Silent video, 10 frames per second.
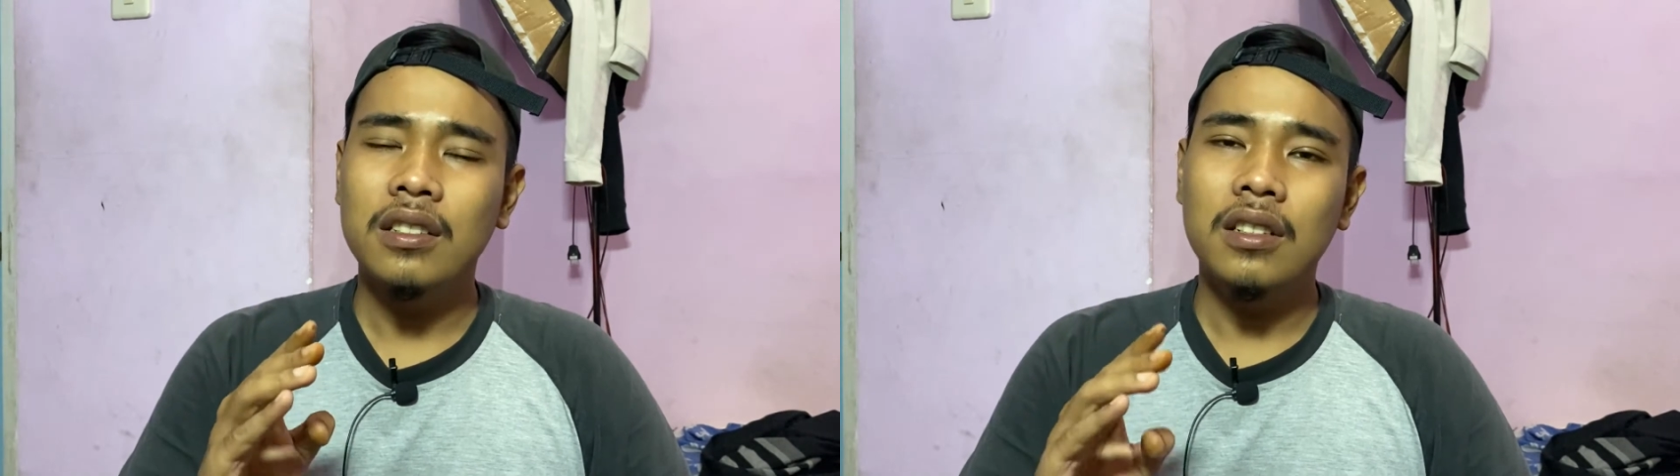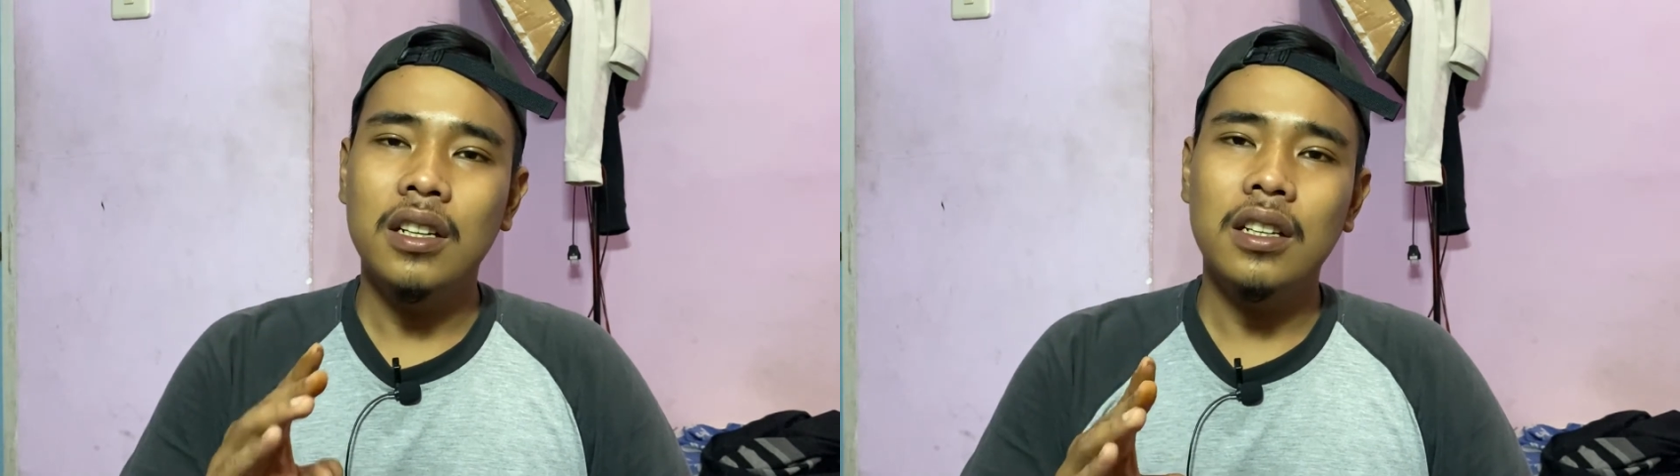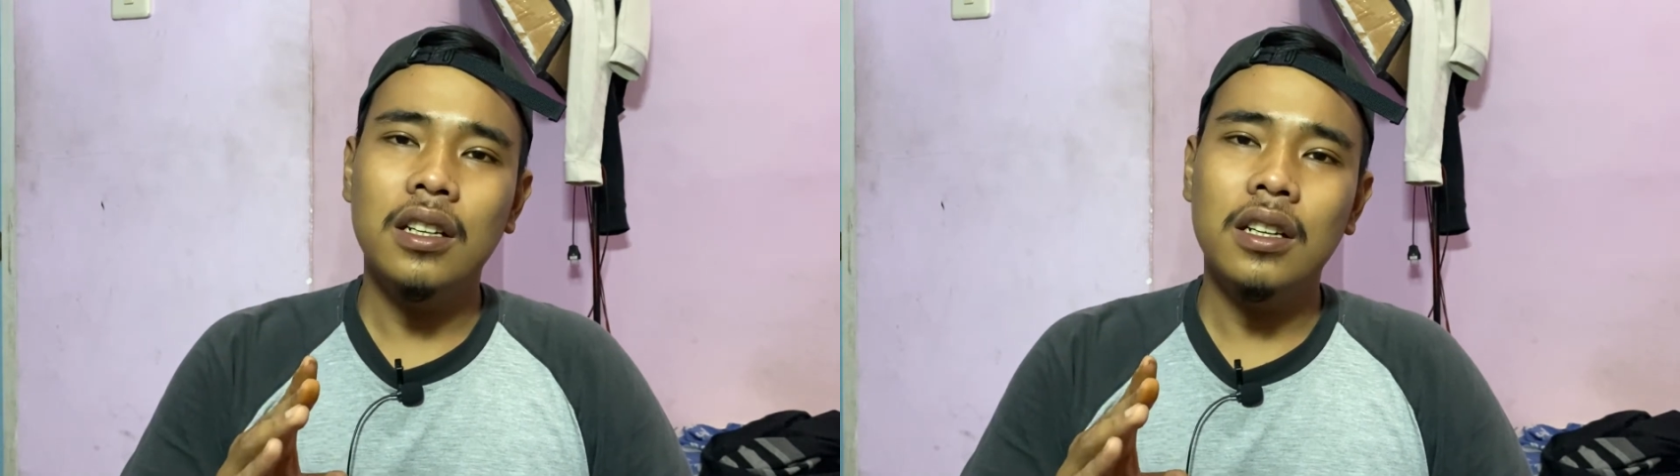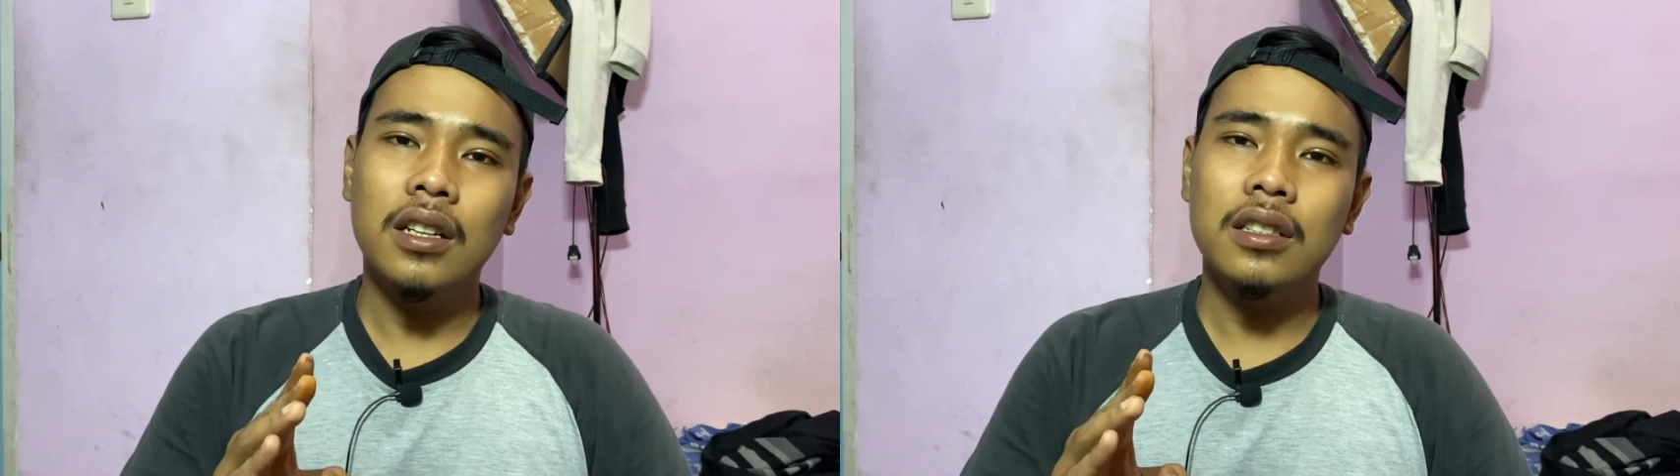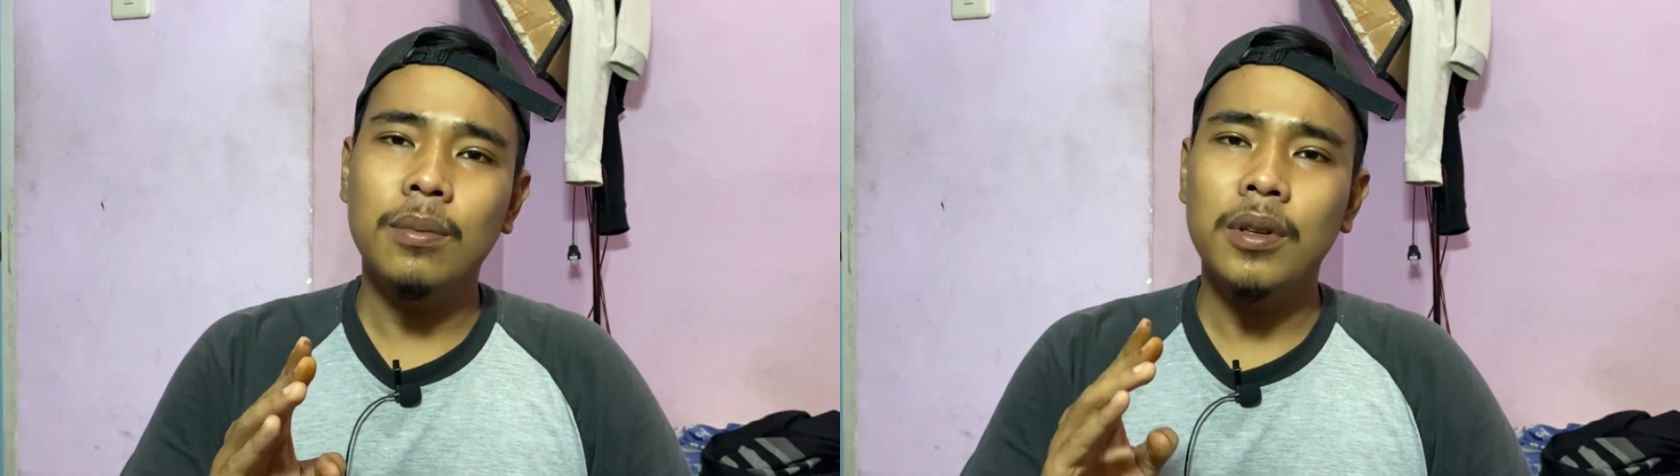Jadi
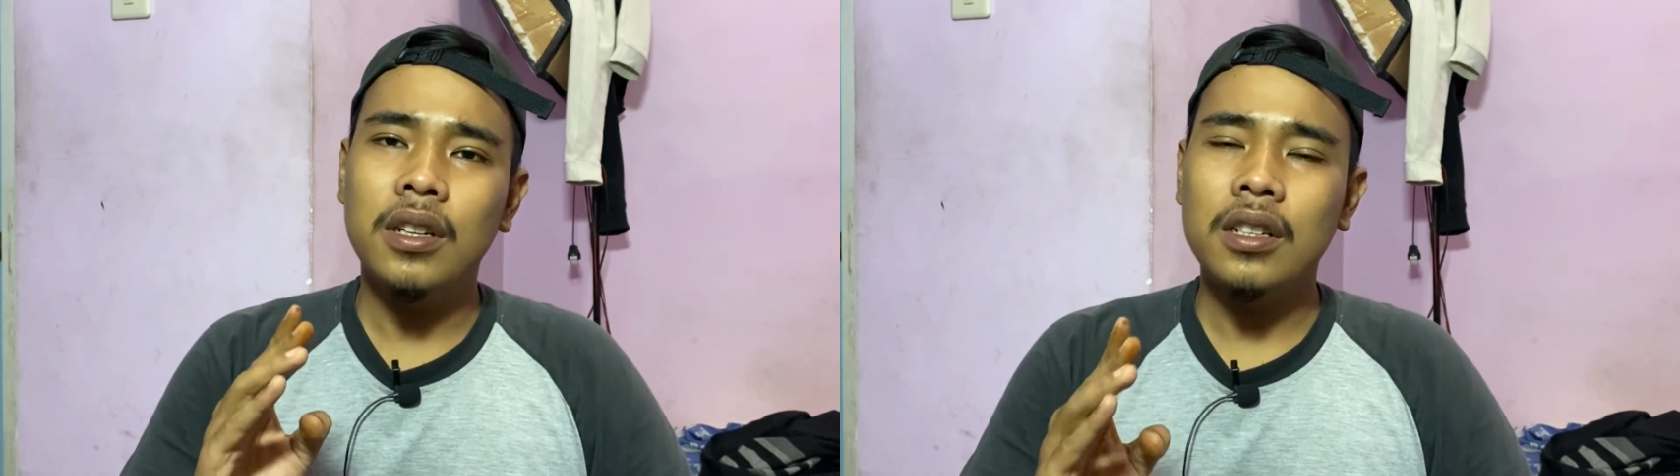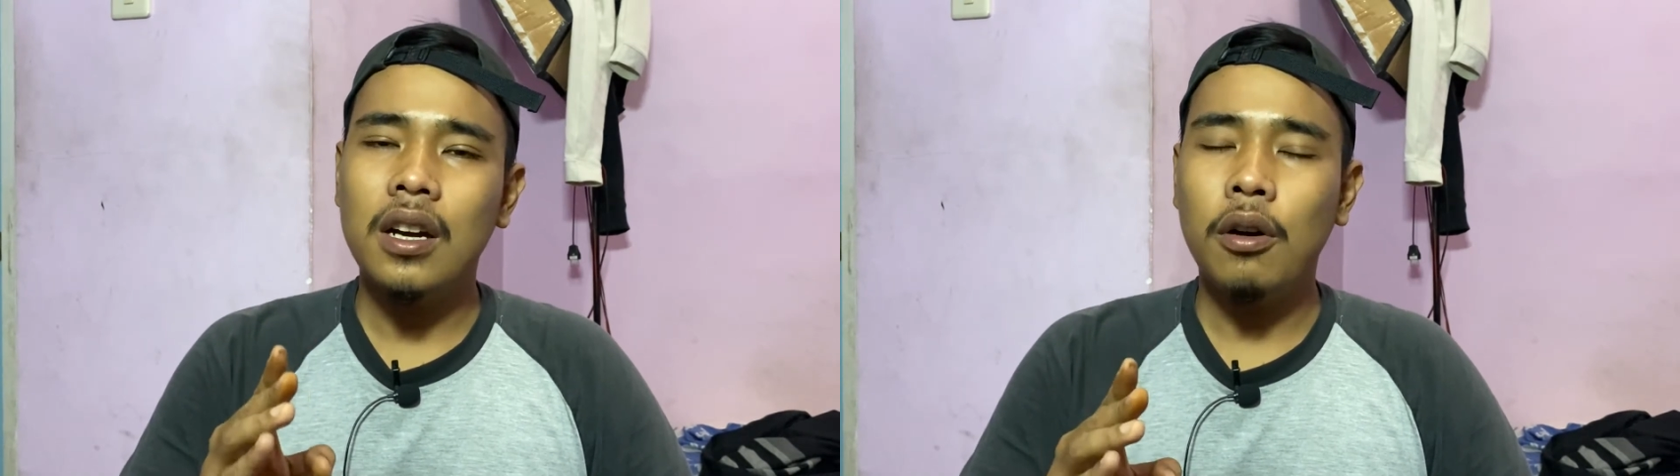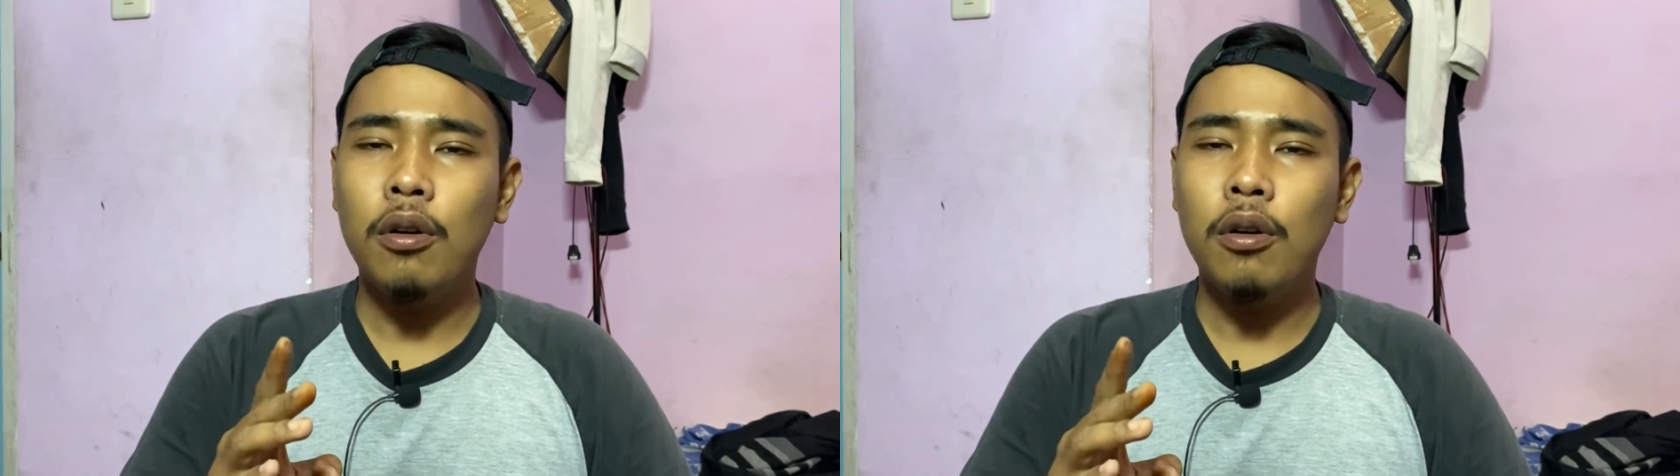sebenarnya